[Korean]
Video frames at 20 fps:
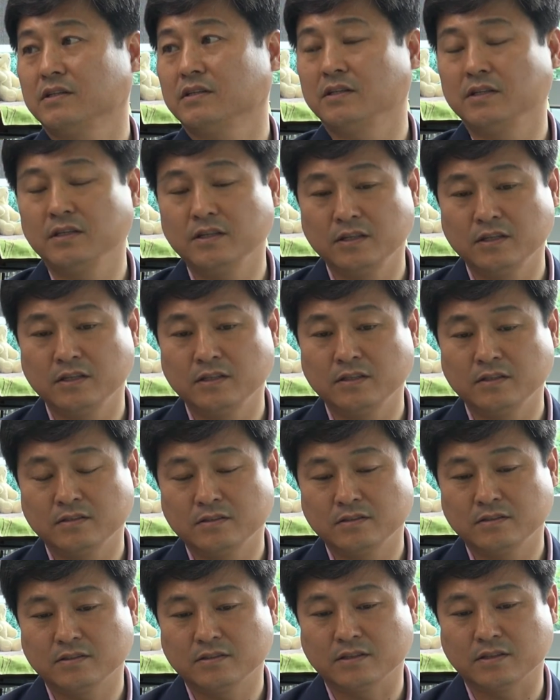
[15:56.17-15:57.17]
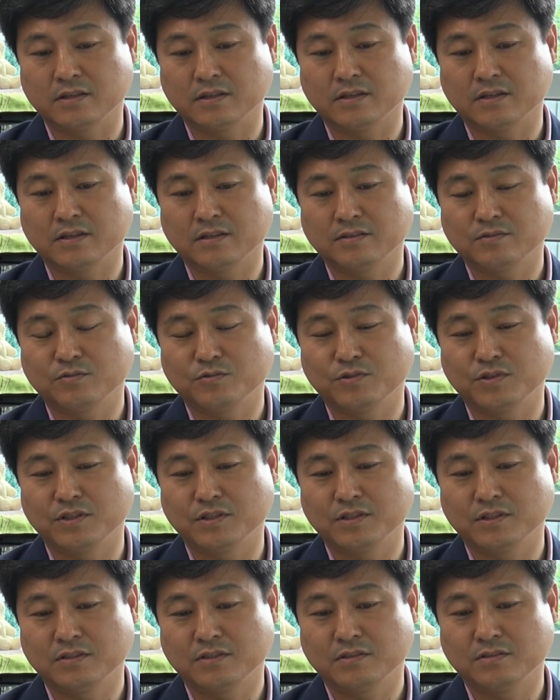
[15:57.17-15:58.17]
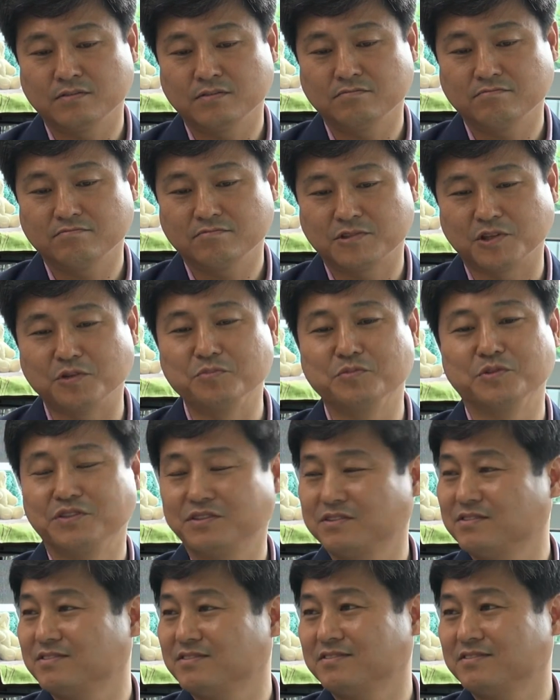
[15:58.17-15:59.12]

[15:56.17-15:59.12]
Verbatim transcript: 이 이제 우리 젊은